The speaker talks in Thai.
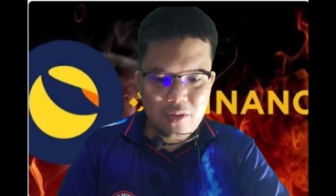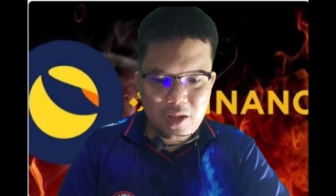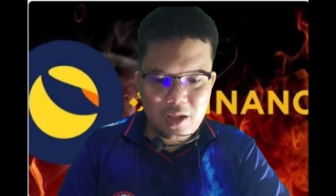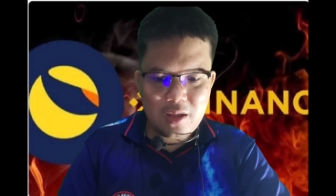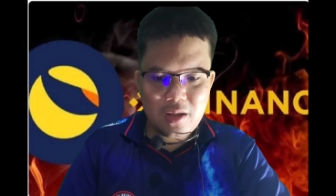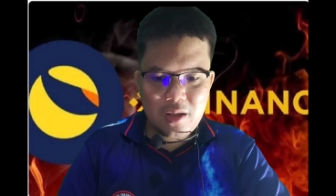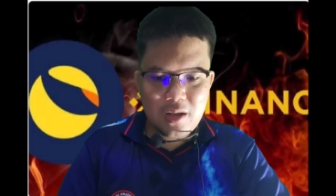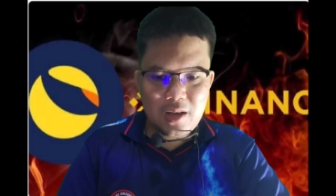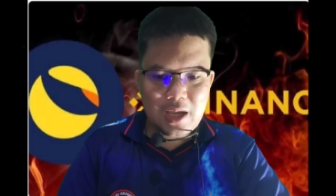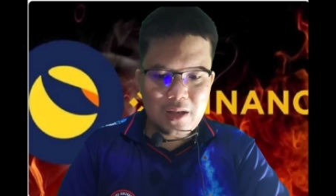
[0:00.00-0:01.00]
ยู ซี
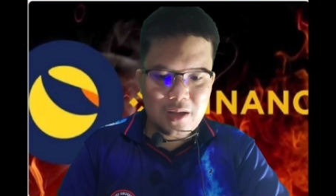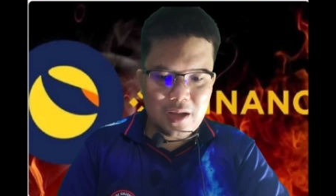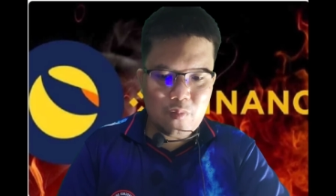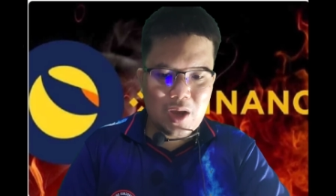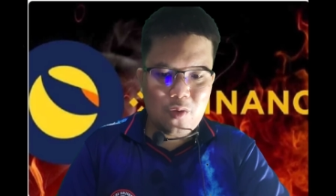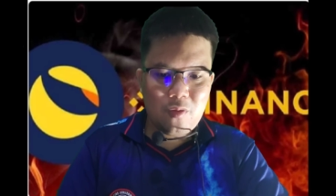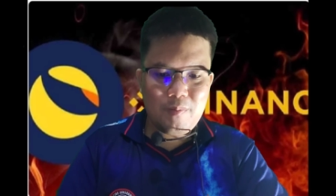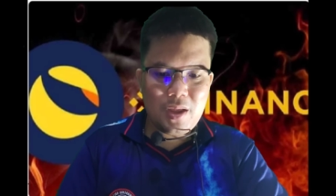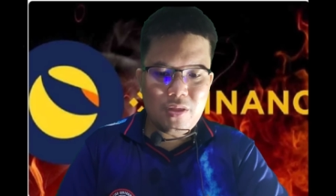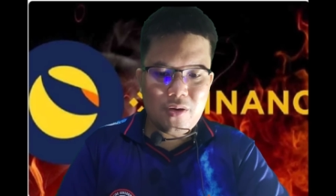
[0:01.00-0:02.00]
ในเดือนธันวาค
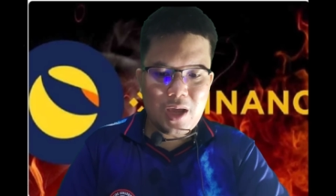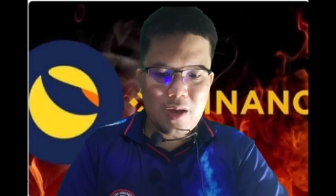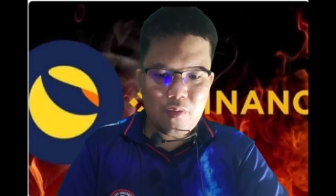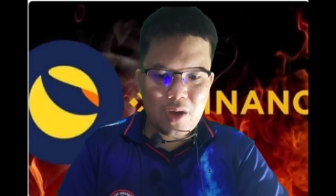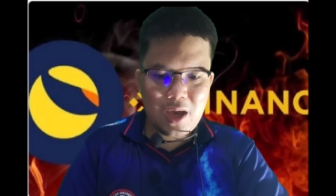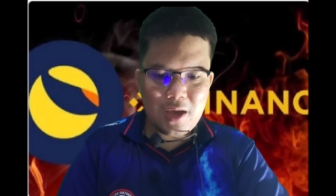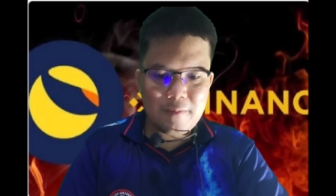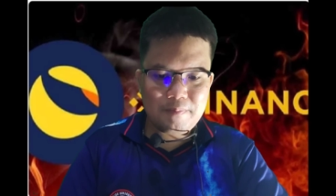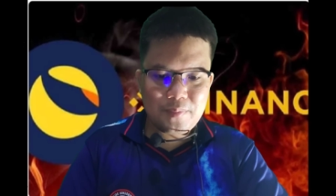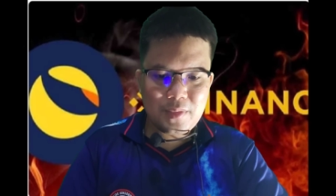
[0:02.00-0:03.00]
มปีสองพันห้าร้อยหกสิบห้า
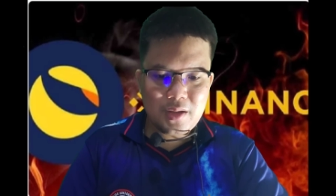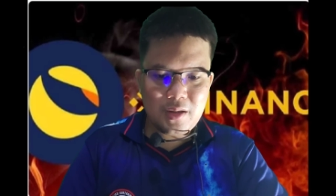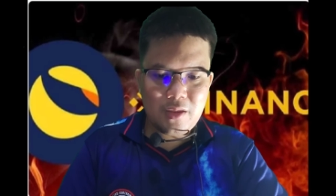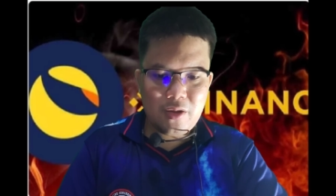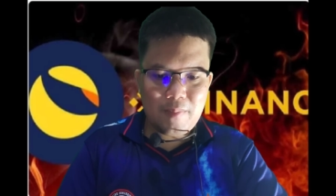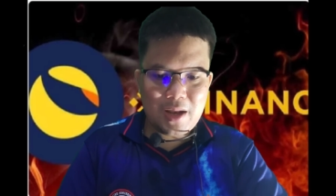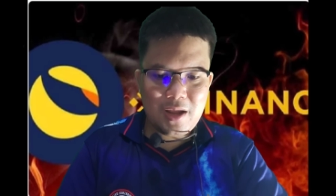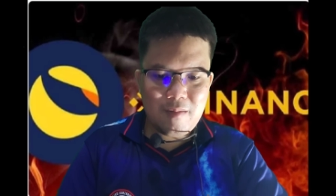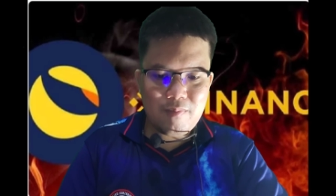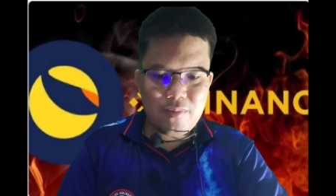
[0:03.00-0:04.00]
หรือสองพัน
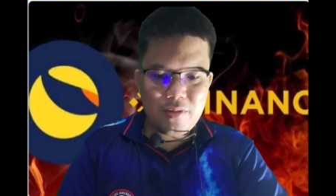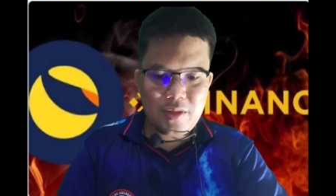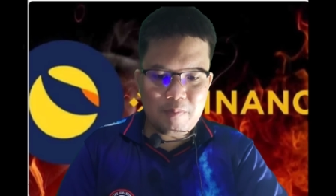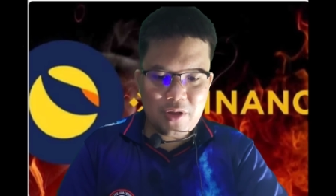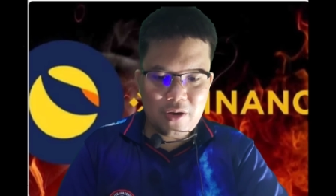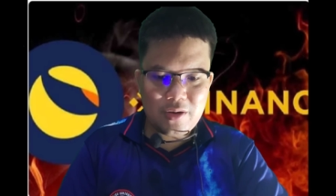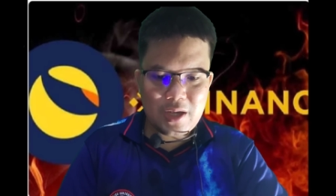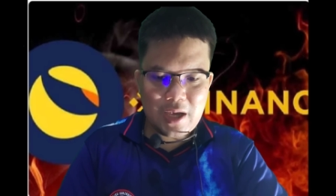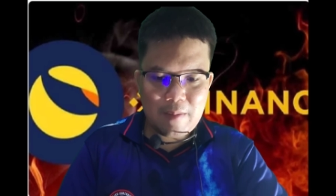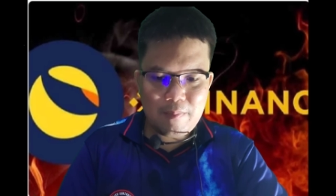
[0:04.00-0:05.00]
ยี่สิบสอง
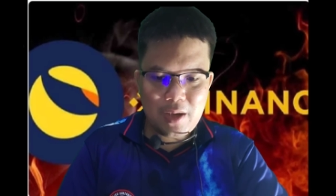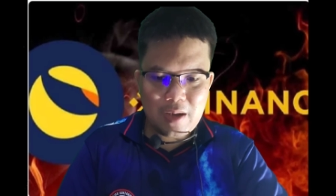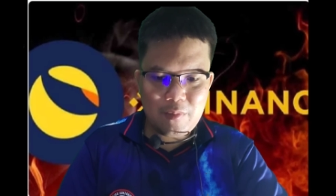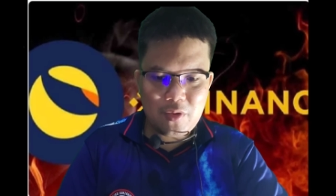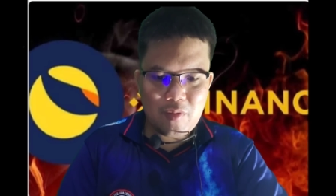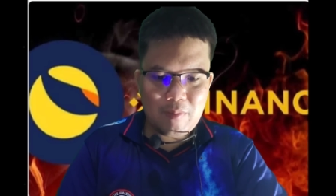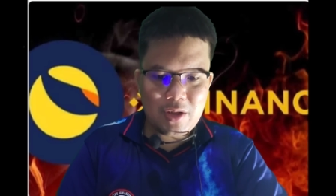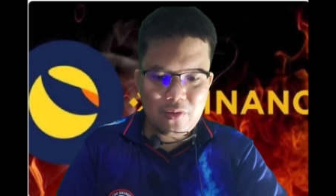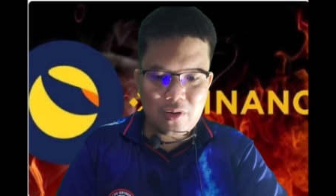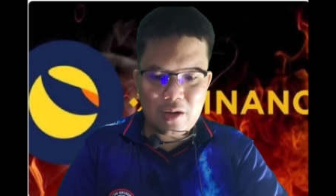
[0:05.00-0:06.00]
นะครับเพื่ออำนวยความ
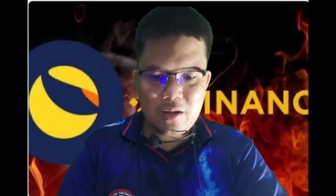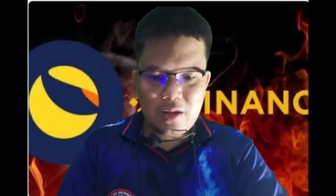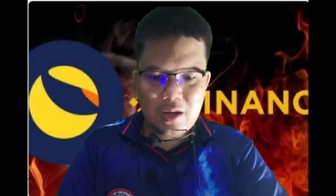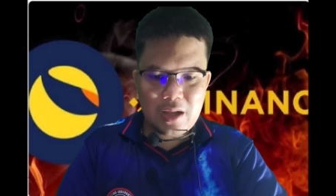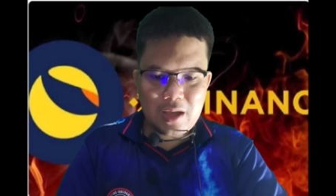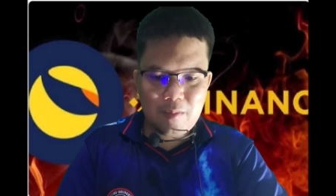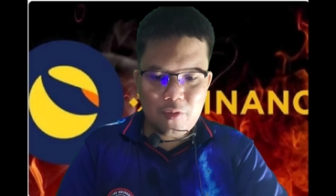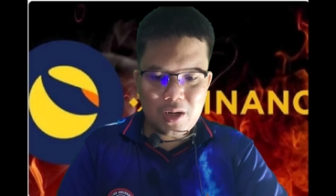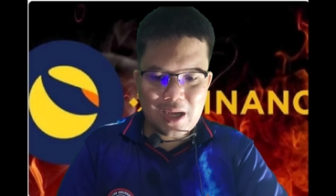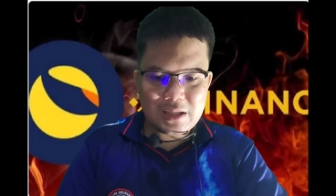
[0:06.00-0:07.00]
สะดวกและกระ
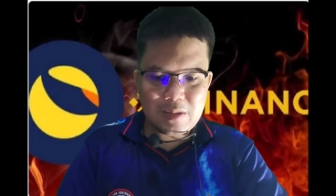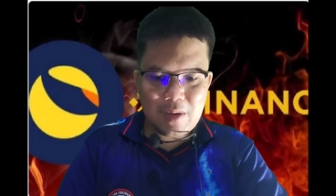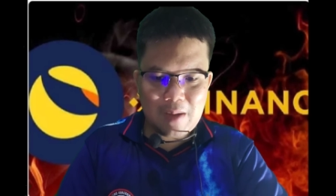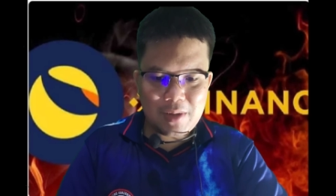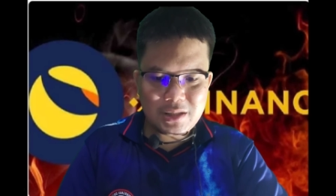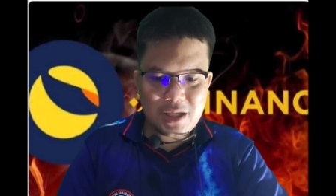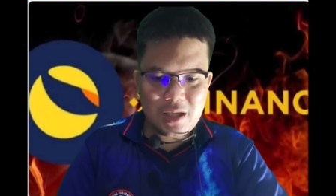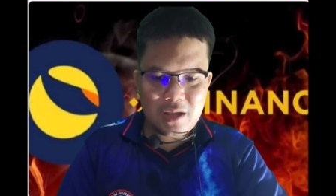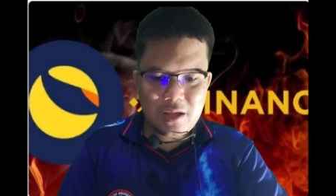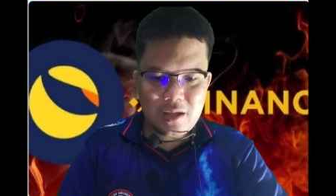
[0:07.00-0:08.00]
บวนการชำระบัญ
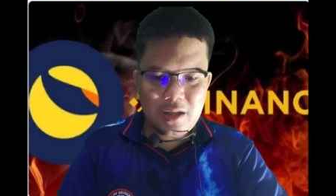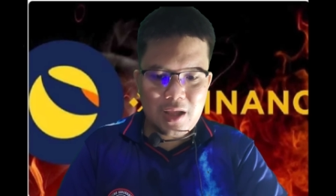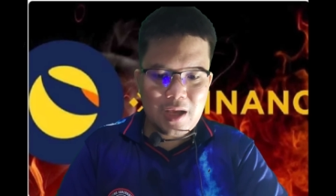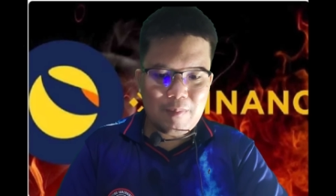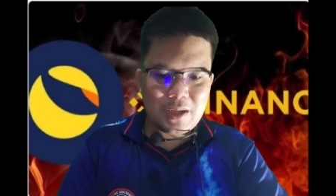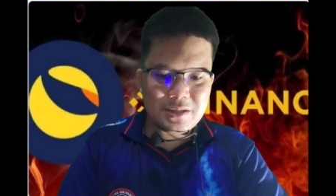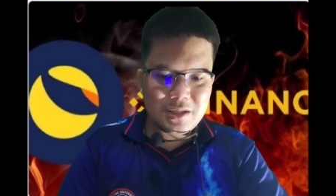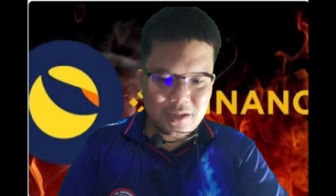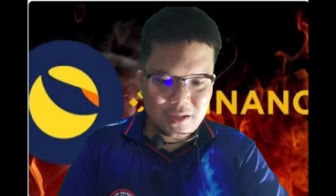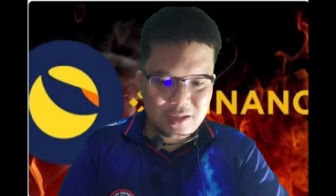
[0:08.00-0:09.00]
ชีที่กำลัง
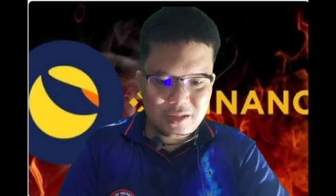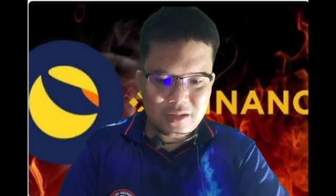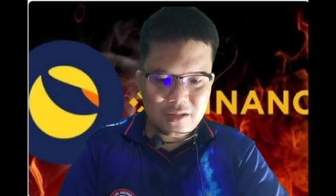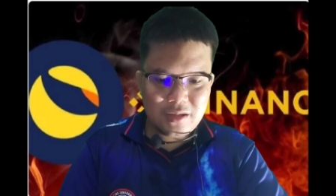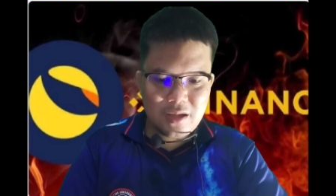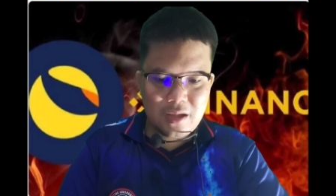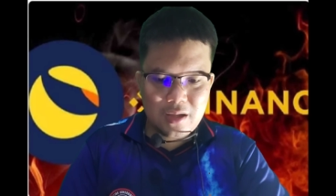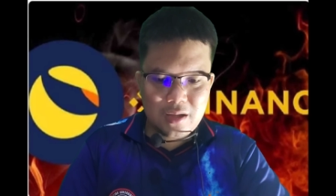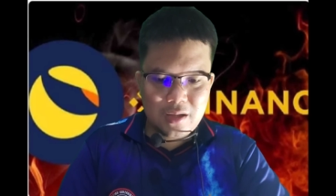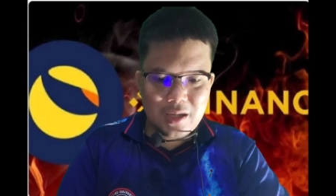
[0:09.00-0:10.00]
จะเกิดขึ้น
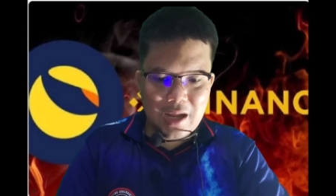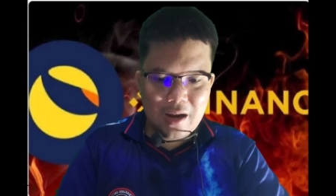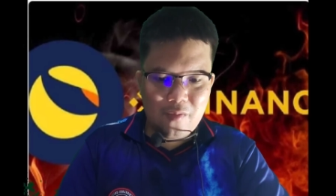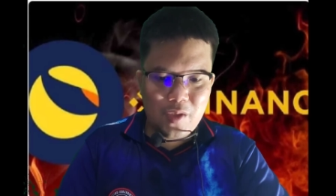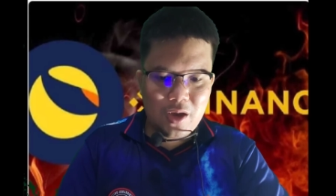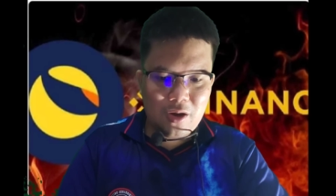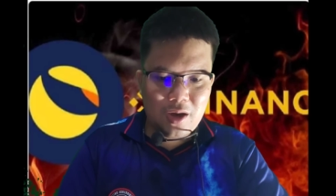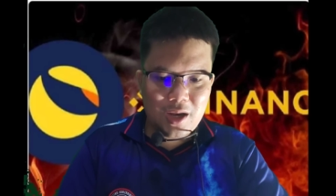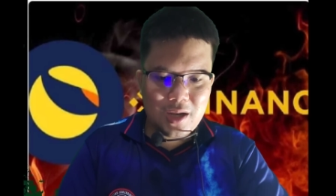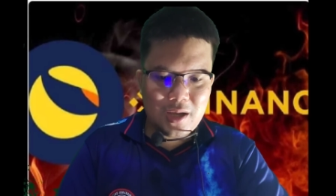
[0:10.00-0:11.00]
ฉะนั้นนักวิเค
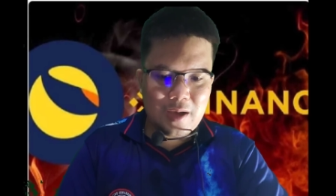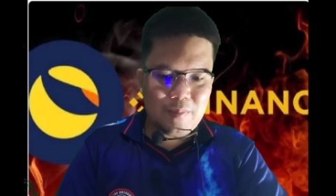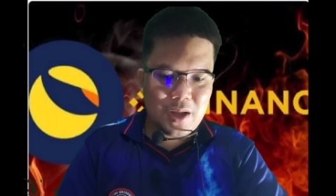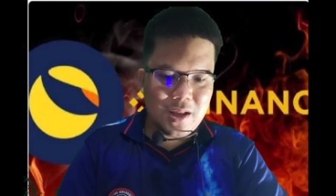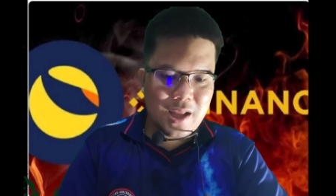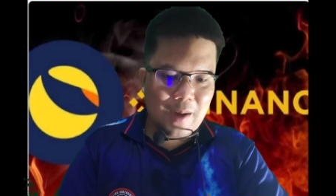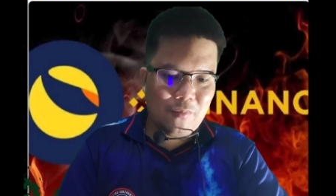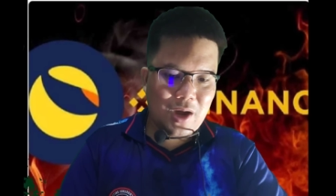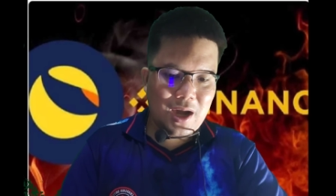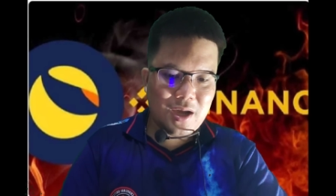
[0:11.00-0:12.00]
ราะห์นะครับเน้น
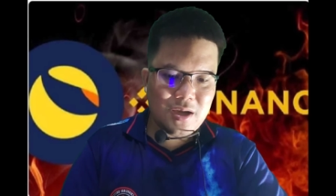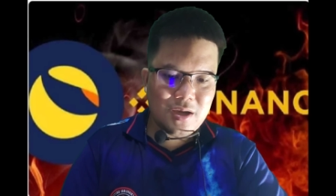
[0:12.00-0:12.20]
ย้ำว่า